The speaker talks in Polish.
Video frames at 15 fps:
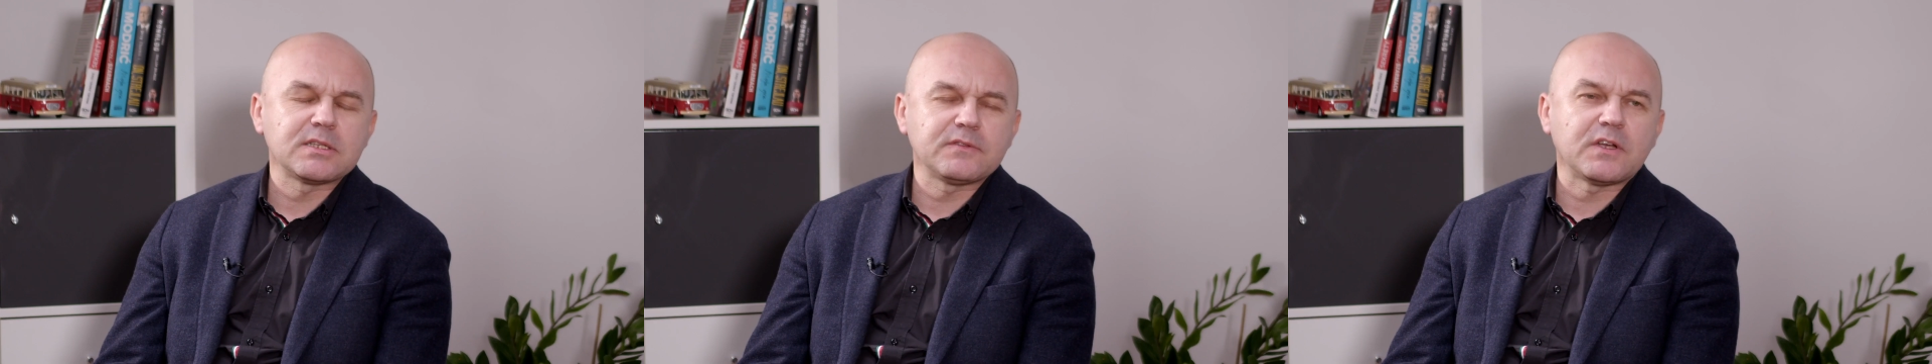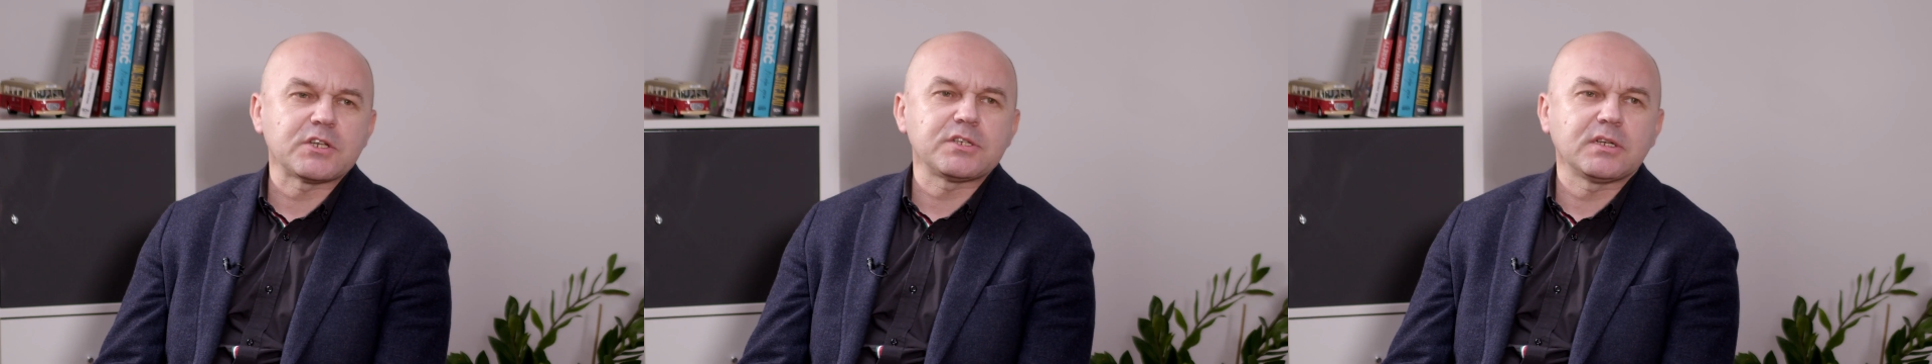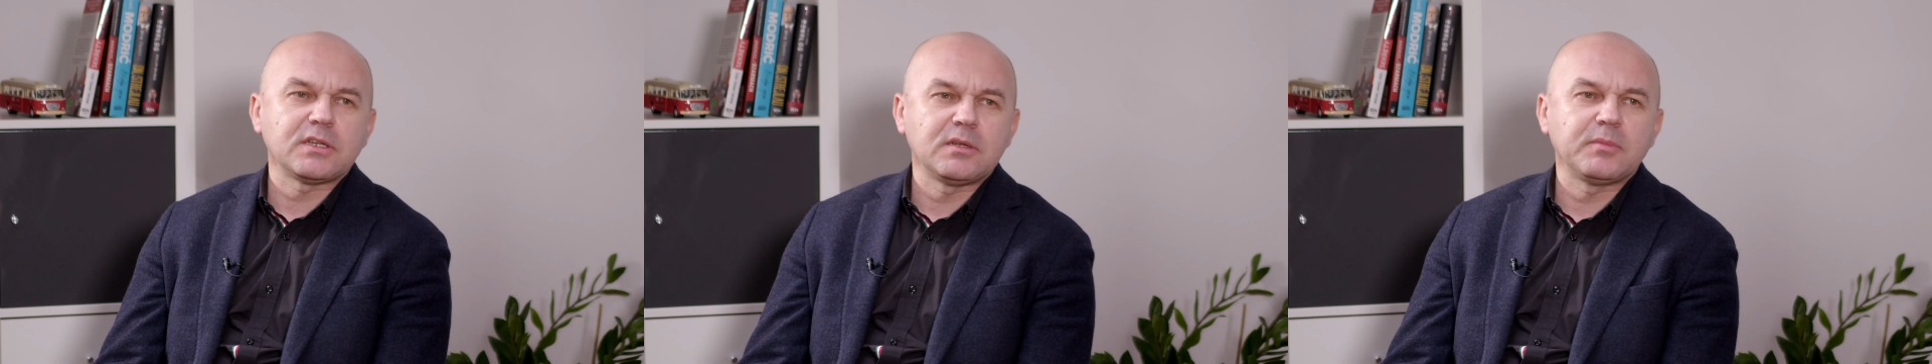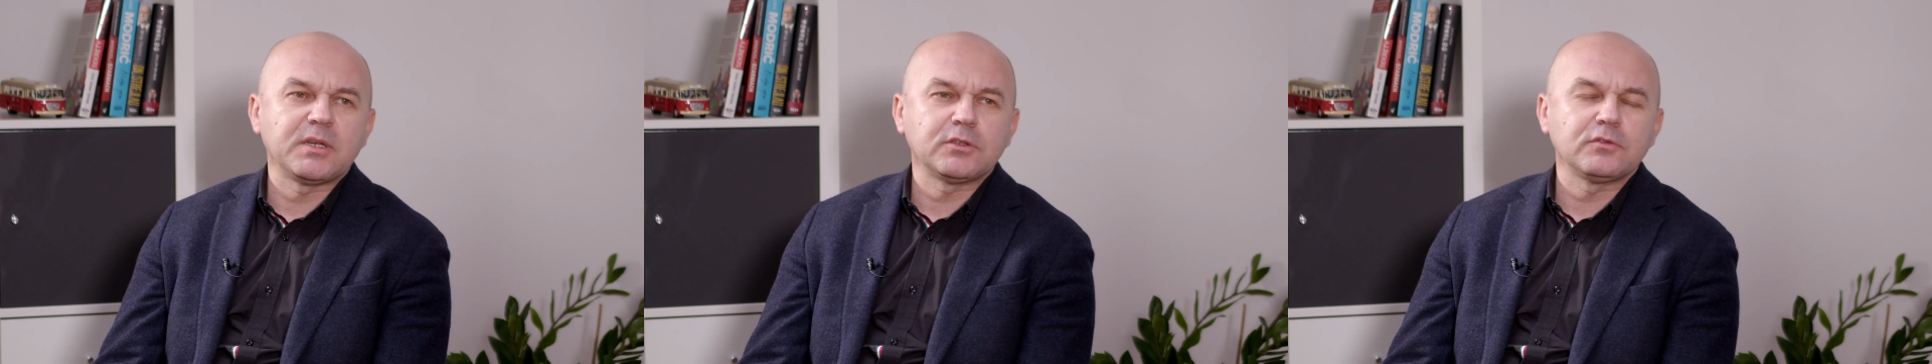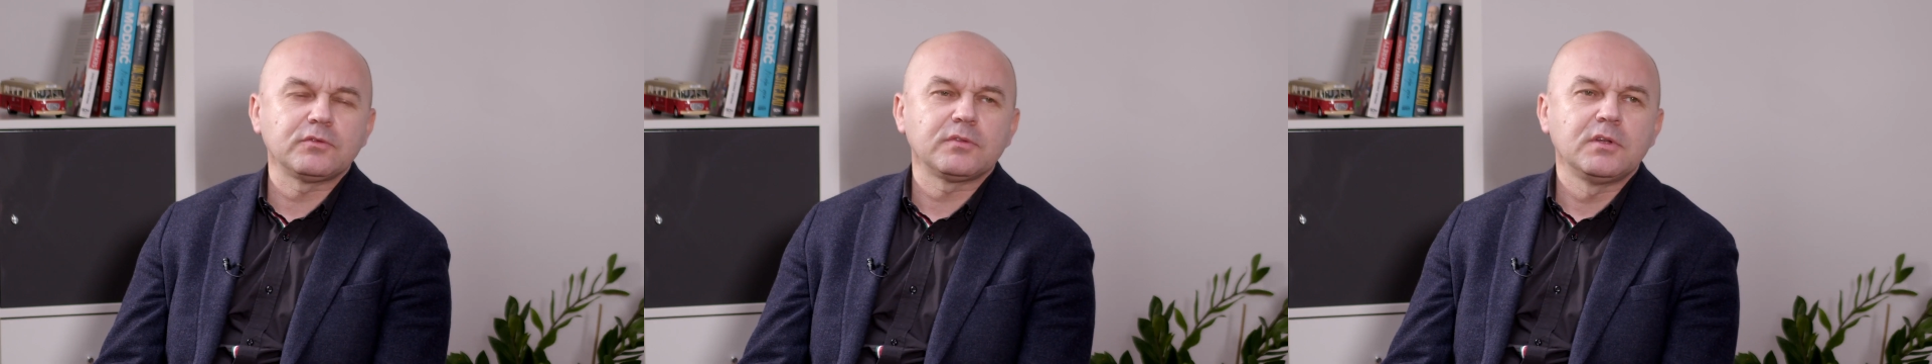z ważnych
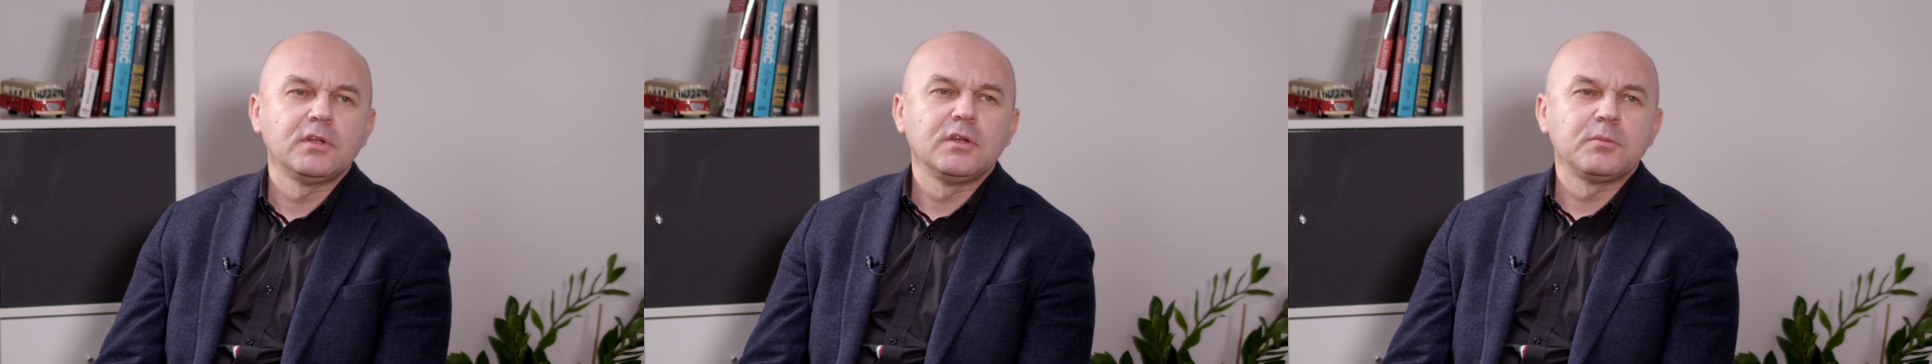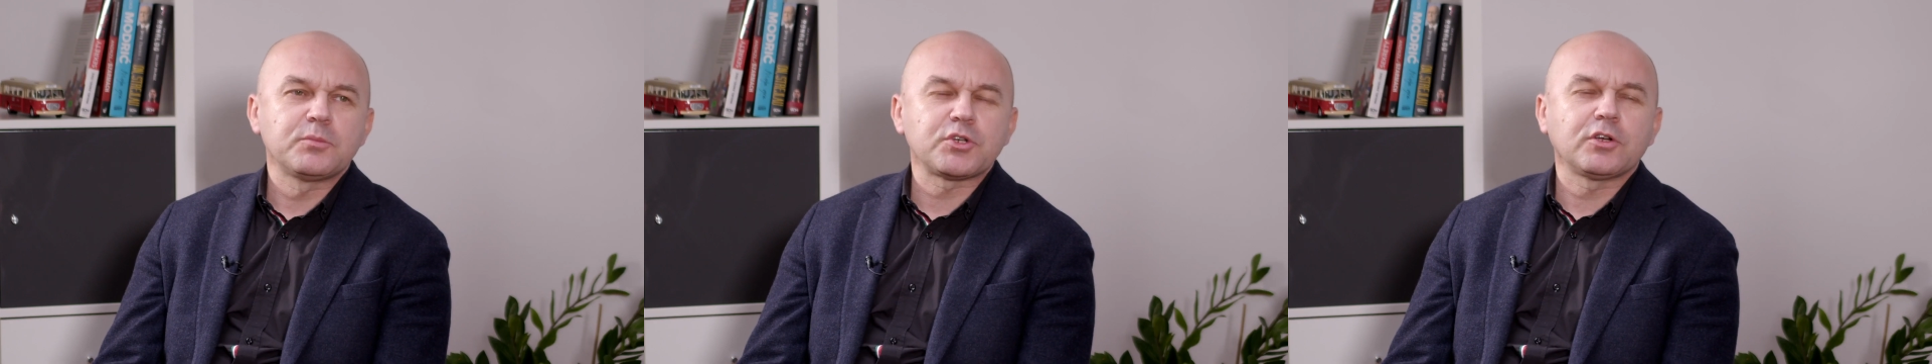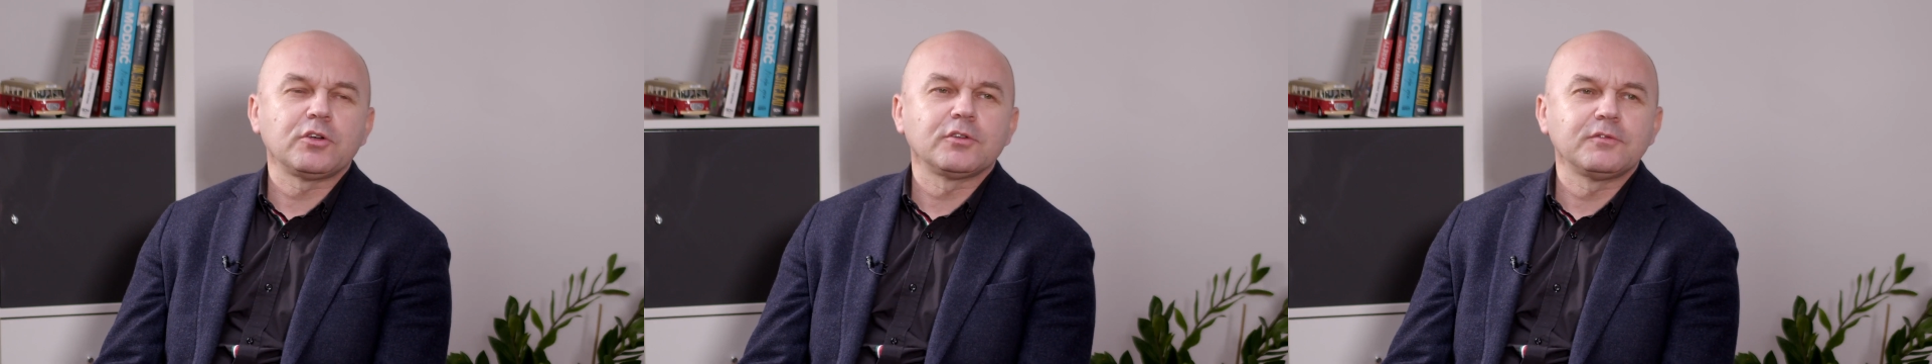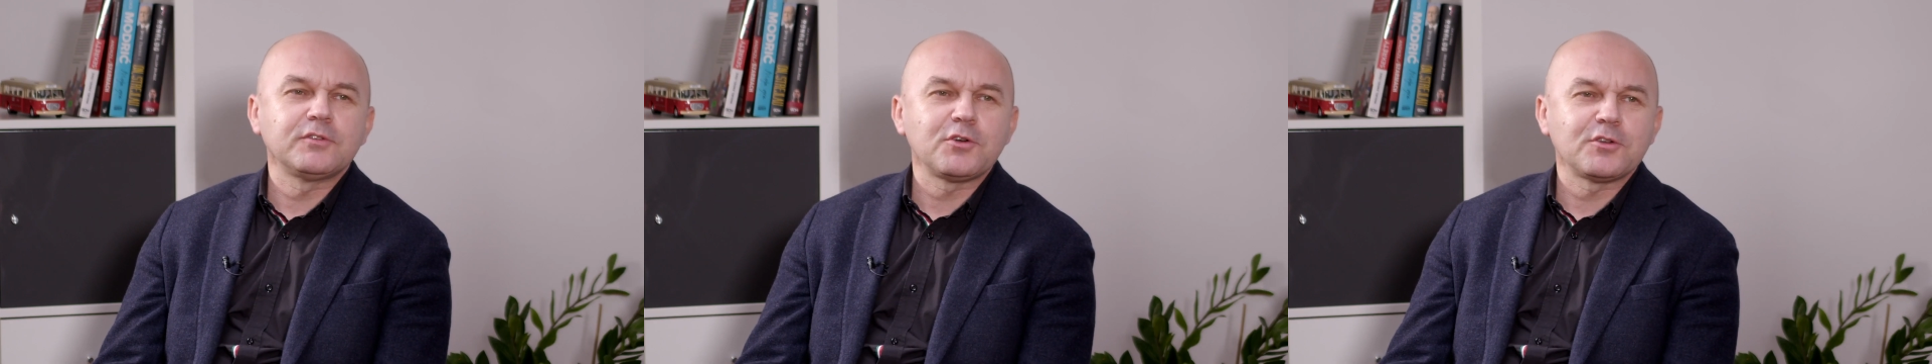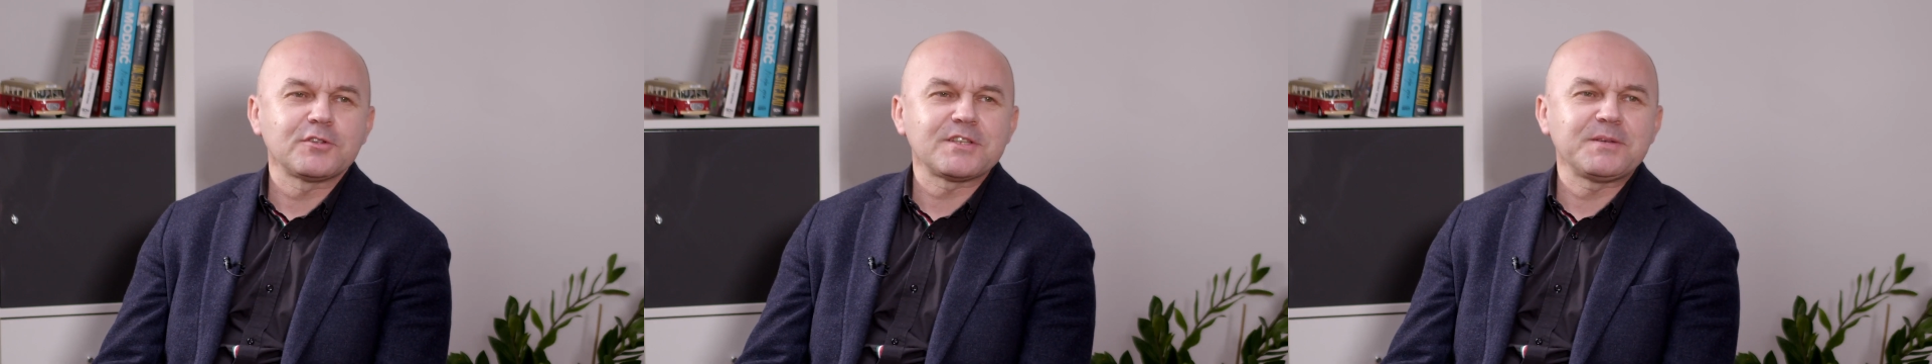elementów
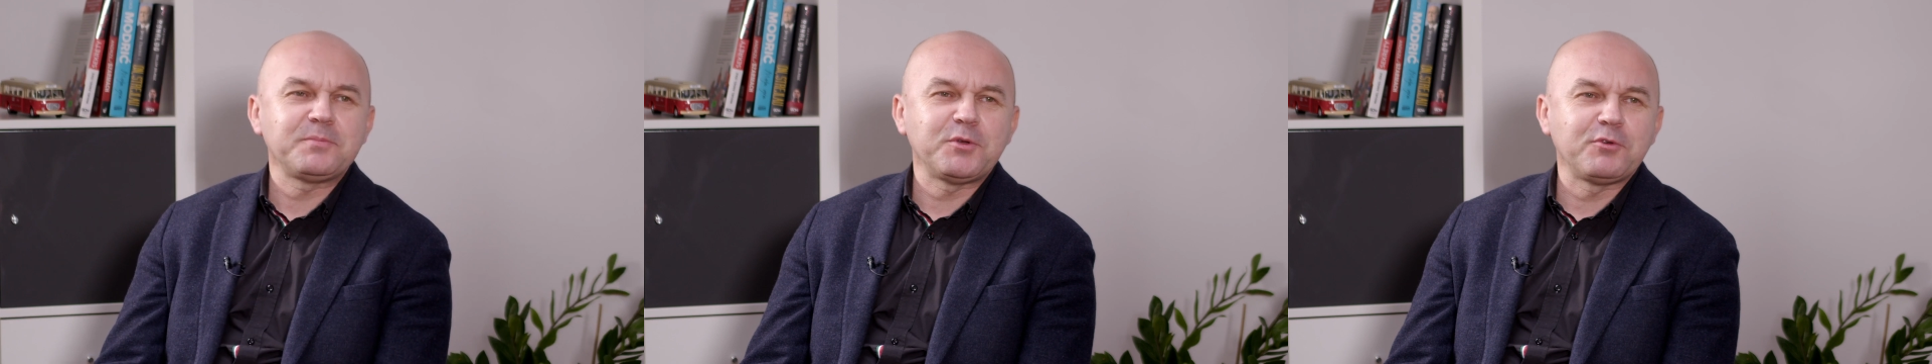przekonujących